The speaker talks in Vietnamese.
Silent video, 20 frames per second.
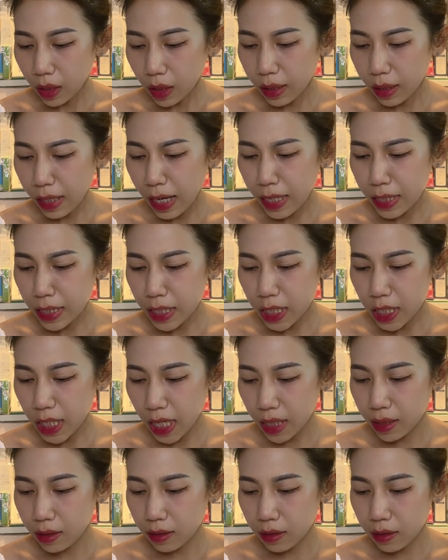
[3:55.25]
ngăn
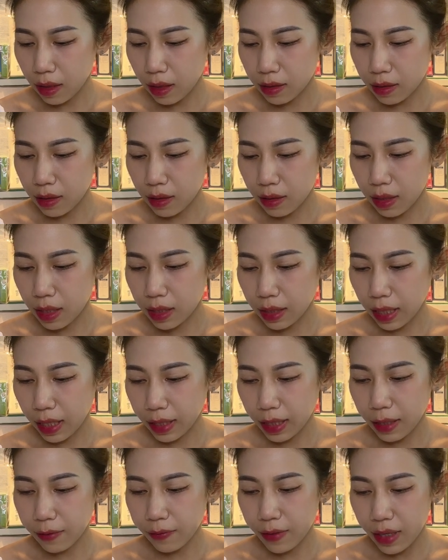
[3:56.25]
chặn à, sự hình
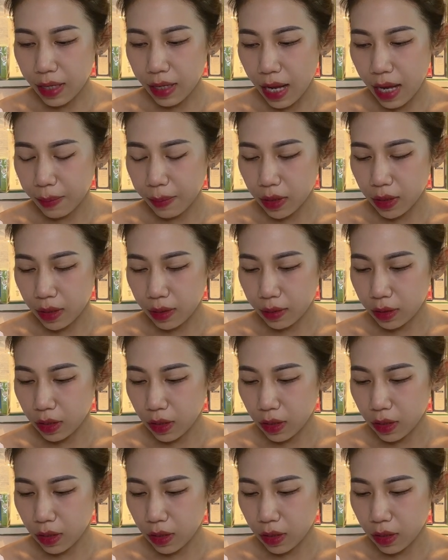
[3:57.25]
thành các vết nám cho